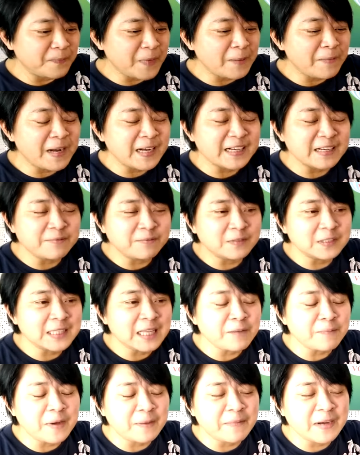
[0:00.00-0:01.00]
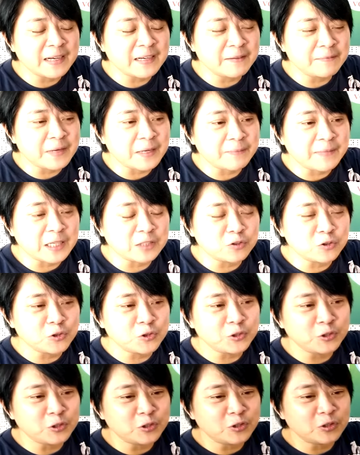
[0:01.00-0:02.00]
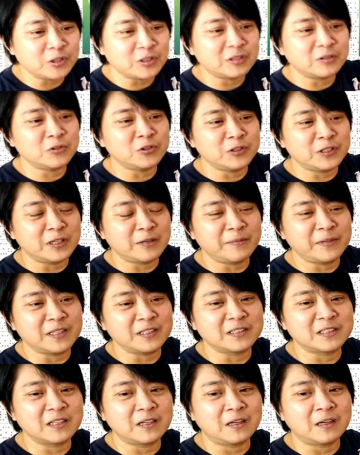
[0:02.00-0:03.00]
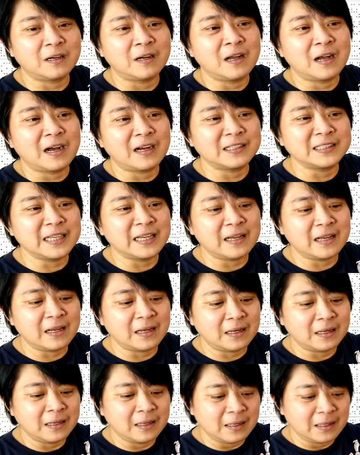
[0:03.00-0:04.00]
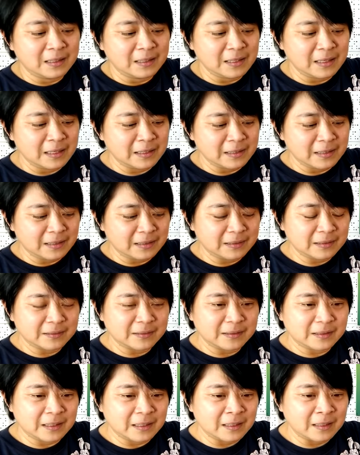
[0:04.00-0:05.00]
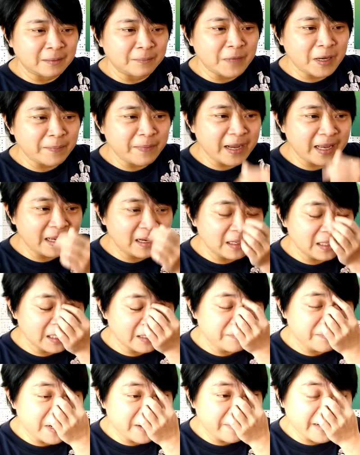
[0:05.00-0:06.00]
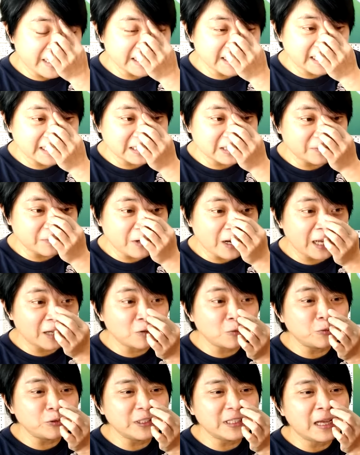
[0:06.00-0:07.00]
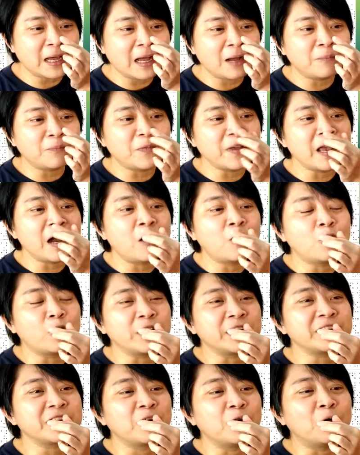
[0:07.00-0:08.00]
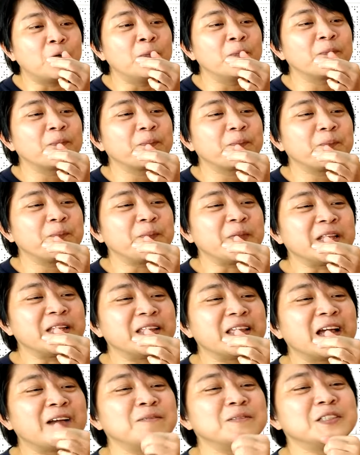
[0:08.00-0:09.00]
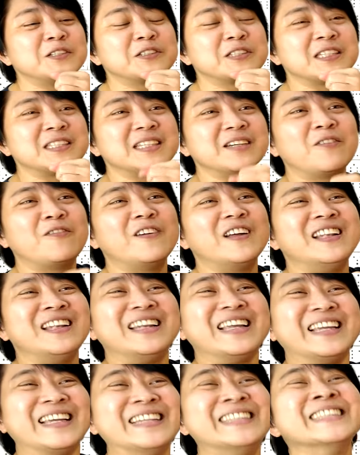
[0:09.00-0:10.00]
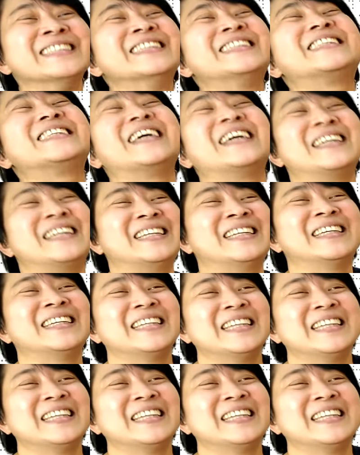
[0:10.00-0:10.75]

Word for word: 爸爸跟带爸爸跟妈妈去去那边的时候，好像，嗯，妈妈要跟爸爸讲什么，还故意让他们不要回头，免得他们就真的分离。这样，